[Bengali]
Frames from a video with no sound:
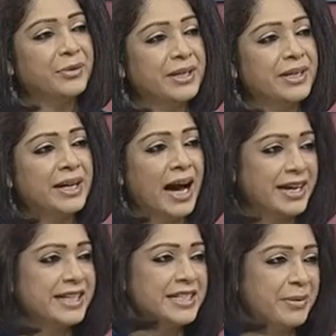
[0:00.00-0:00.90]
উনি
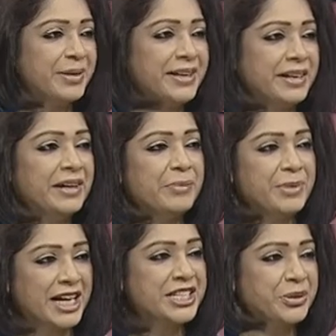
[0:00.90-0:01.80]
হারিয়ে যাবেন না আমি
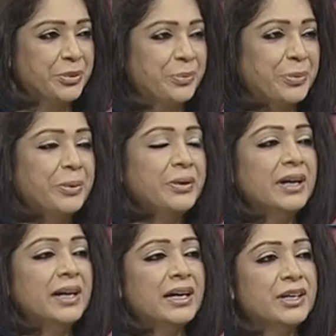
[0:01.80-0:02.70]
আশা করব
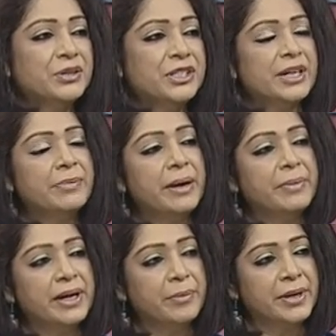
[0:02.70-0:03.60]
তো
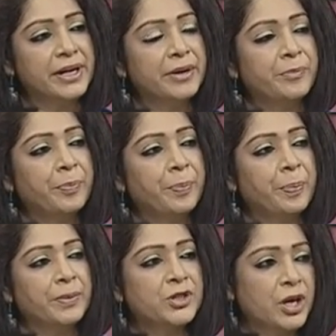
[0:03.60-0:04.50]
সেইভাবে আমরা
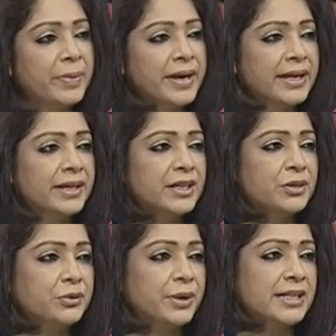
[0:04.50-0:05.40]
সবাই
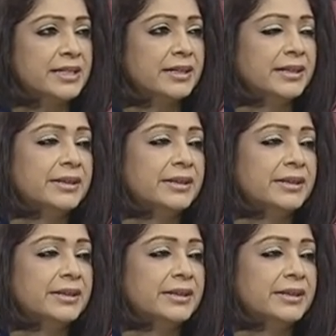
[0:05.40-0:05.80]
কিন্তু একটা